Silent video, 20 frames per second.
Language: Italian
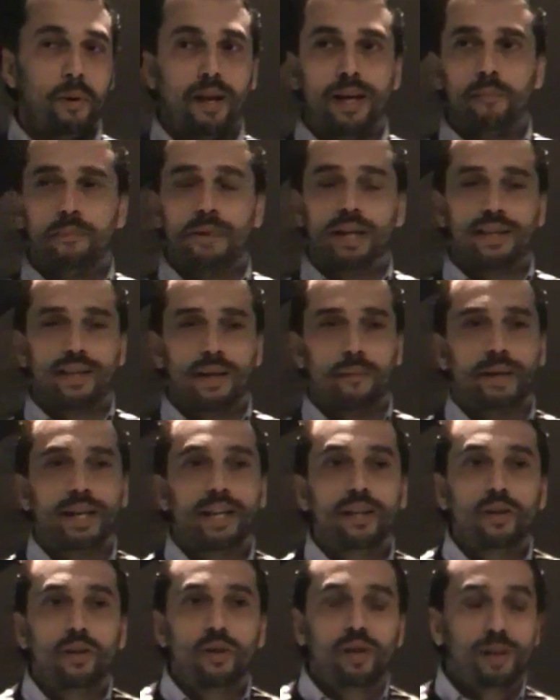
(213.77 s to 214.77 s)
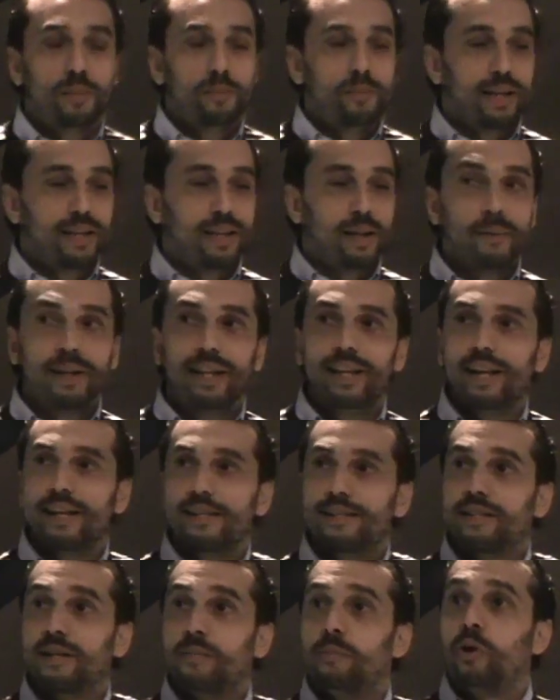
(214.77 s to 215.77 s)
Ma l'impiattamento, l'impiattamento è
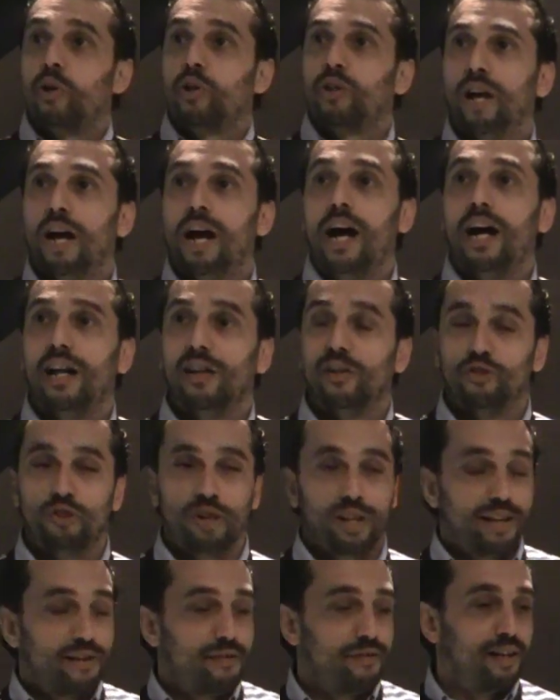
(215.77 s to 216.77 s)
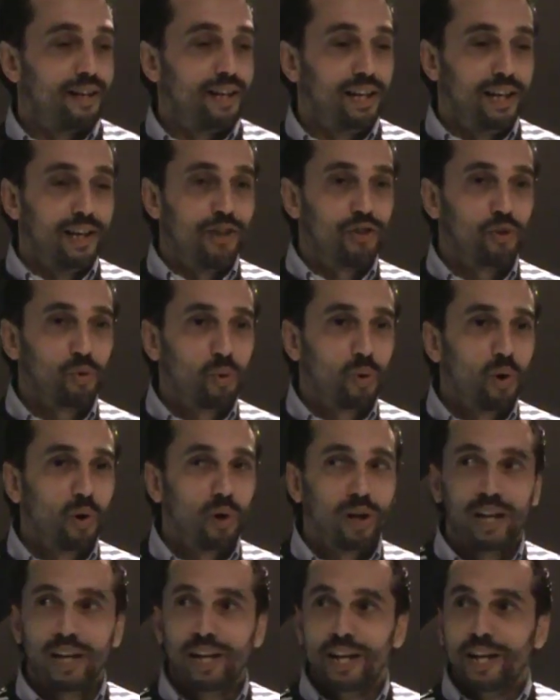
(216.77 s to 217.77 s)
essere portato, cioè devi fare delle
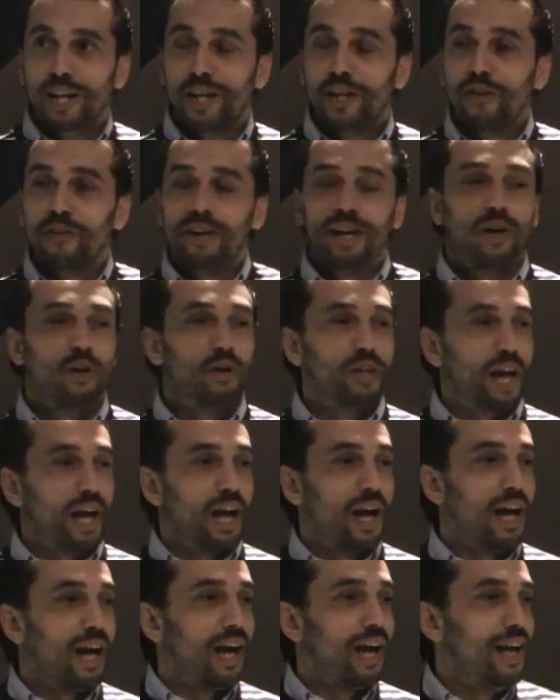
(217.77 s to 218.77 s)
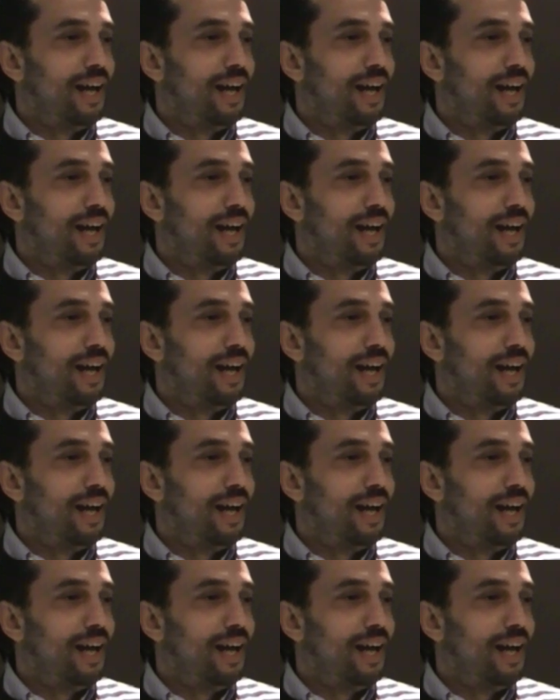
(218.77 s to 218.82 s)
scuole. Io vengo da.